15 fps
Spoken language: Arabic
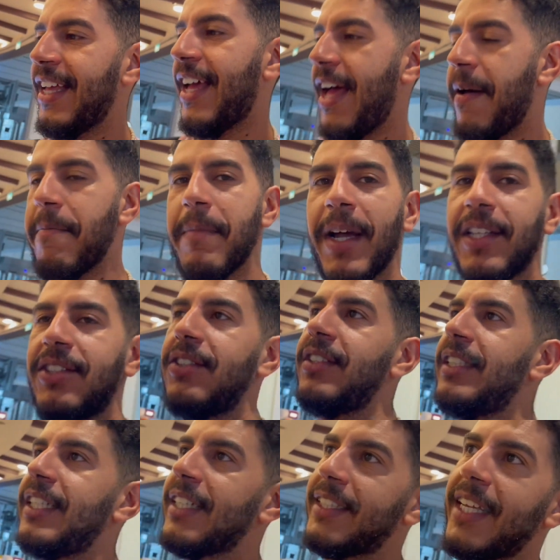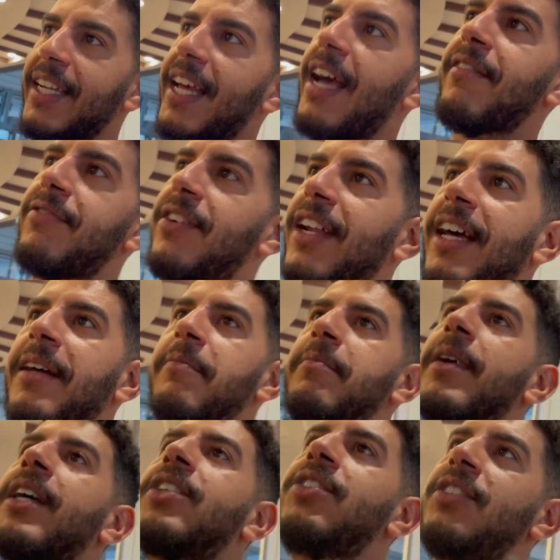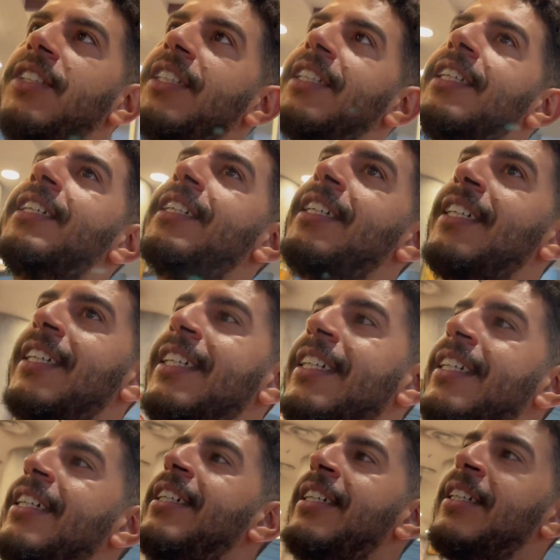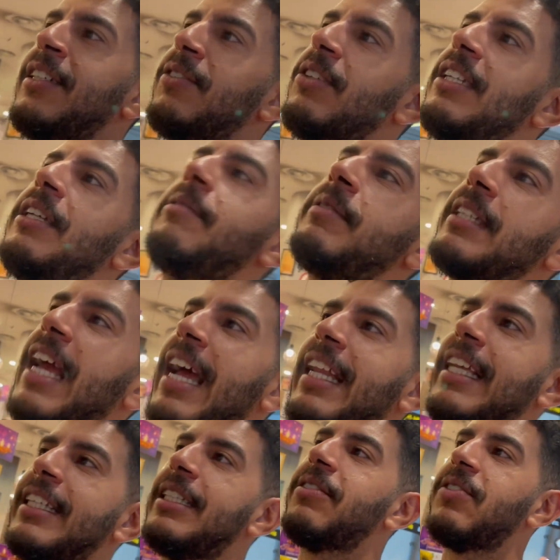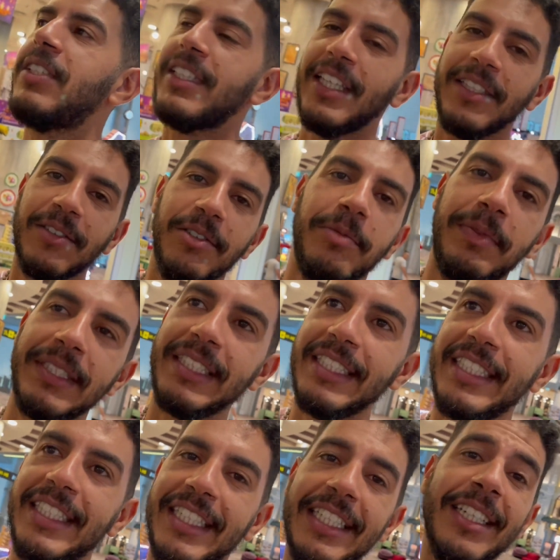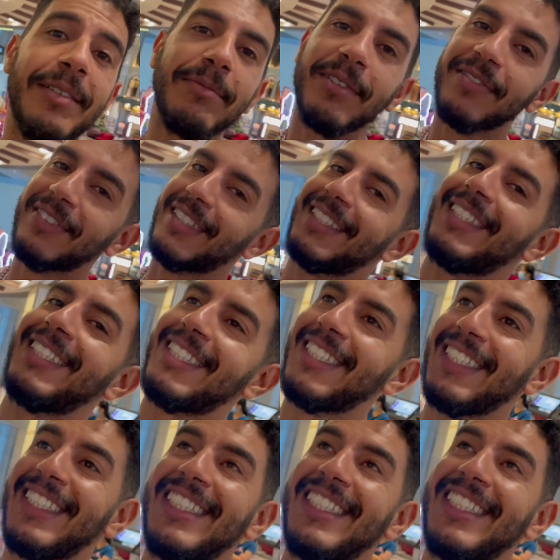حمقتوني يا سي غفور حمقتوني وانا مش حالاتي وانا تنقول بيت نجي ما في راسي